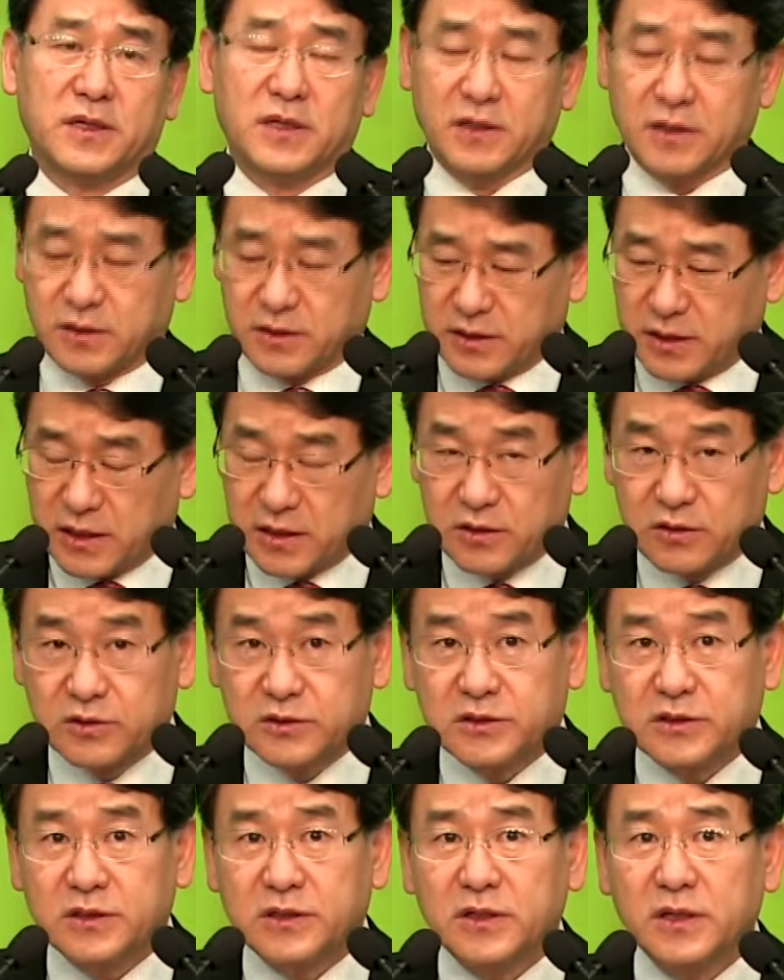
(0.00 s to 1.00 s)
그래야
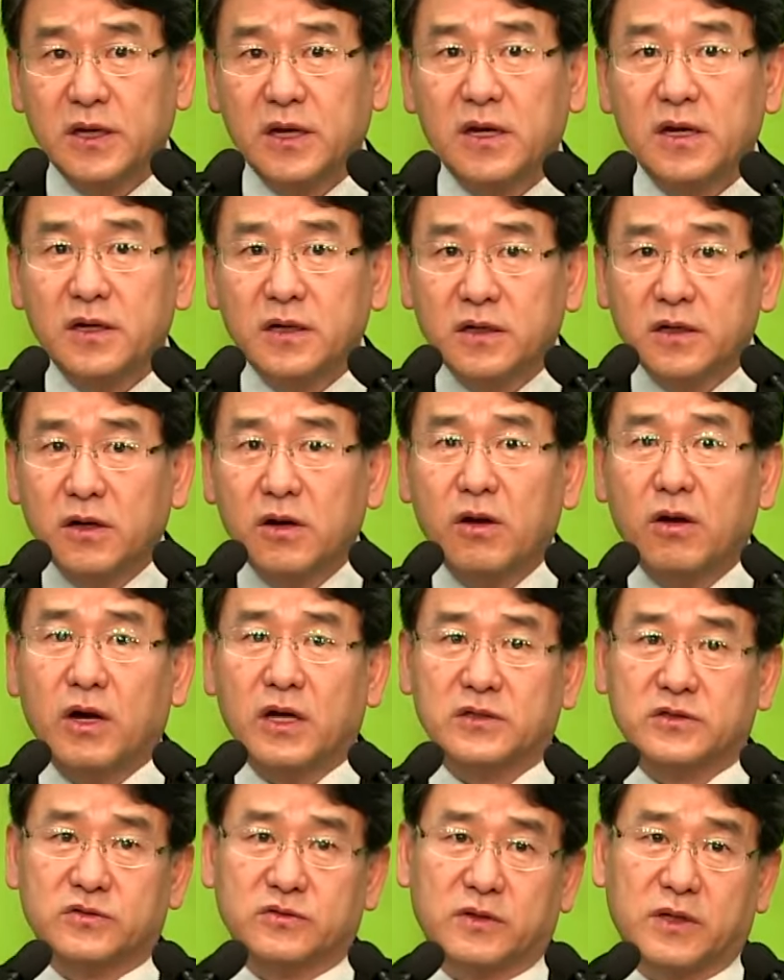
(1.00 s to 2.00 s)
이것이 흘러갈
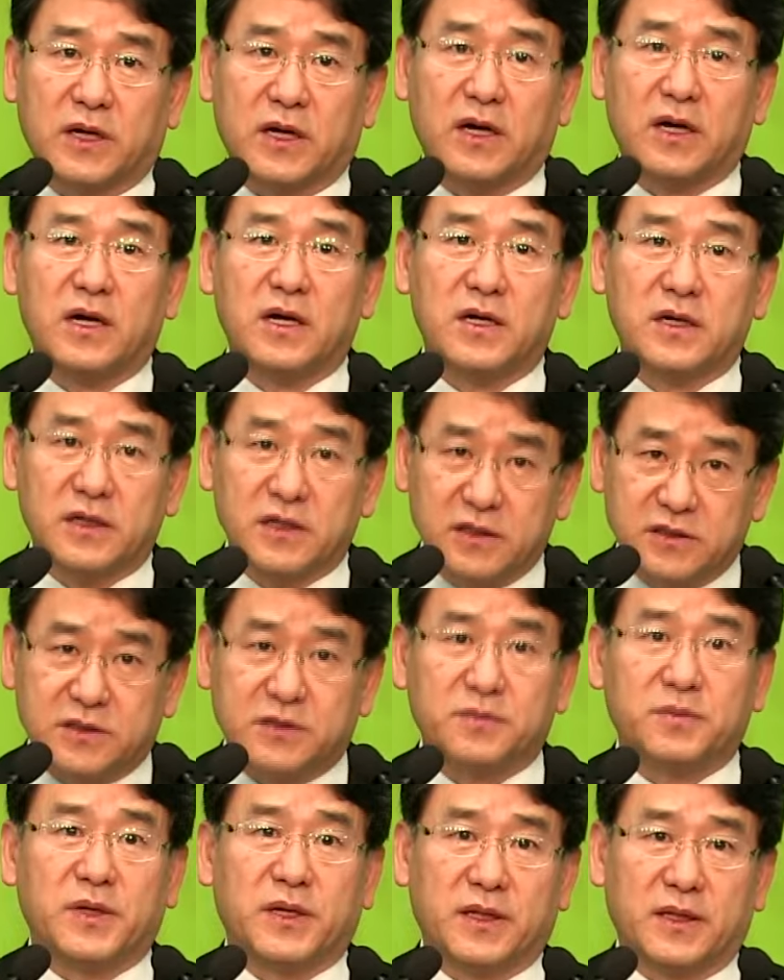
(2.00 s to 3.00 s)
수가
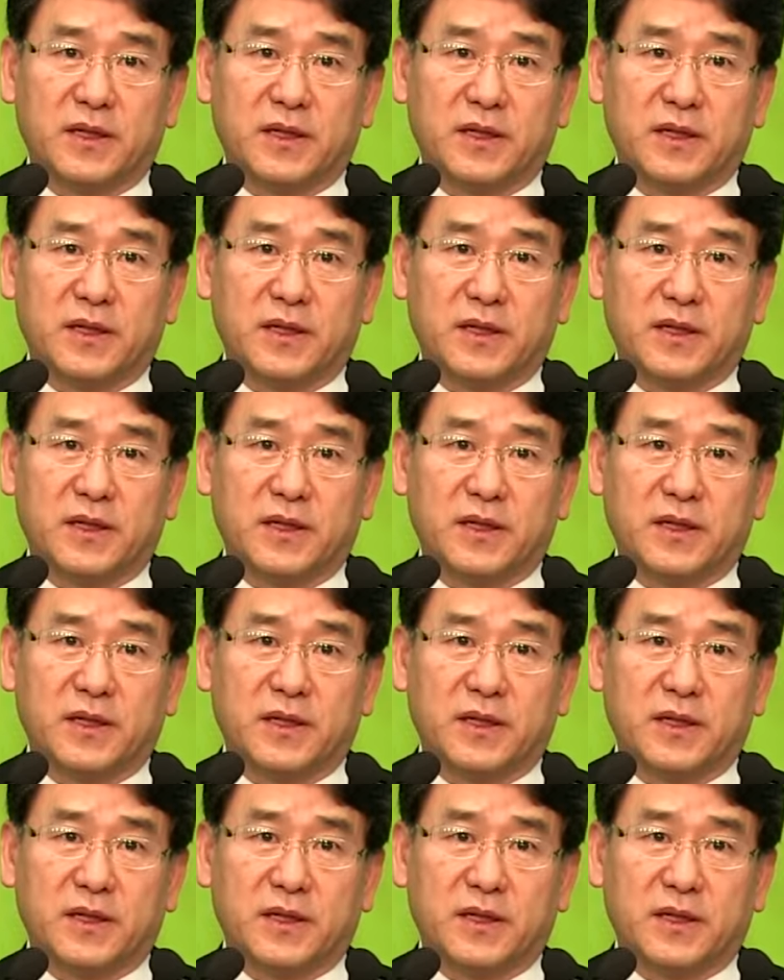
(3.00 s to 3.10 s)
있습니다.